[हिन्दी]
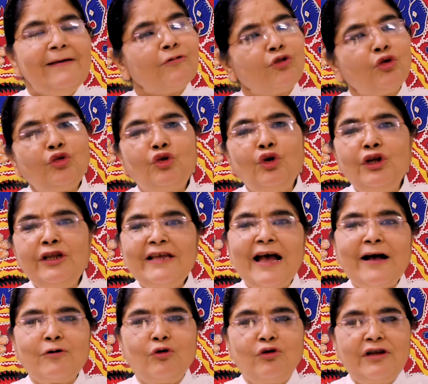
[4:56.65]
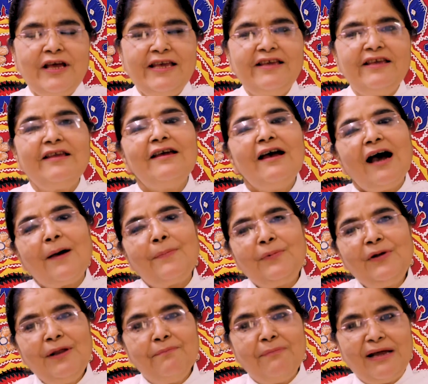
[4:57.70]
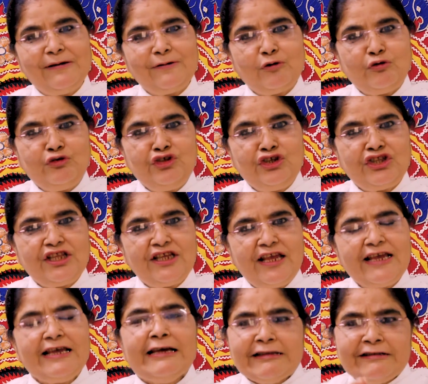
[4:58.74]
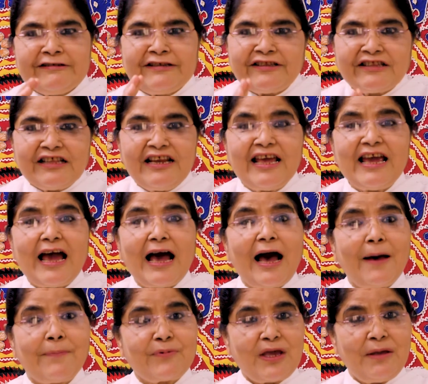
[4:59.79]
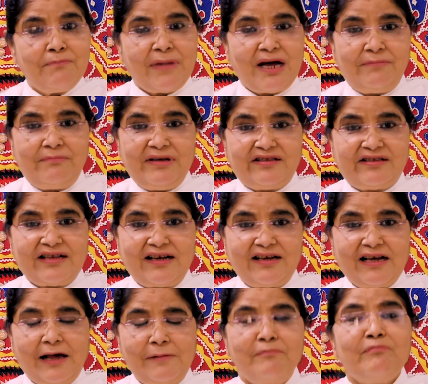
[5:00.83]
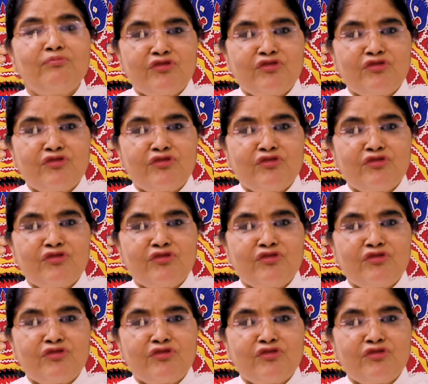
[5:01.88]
तो दुनिया को नहीं अपने मन को जीतिए जितने आपके मन में संकल्प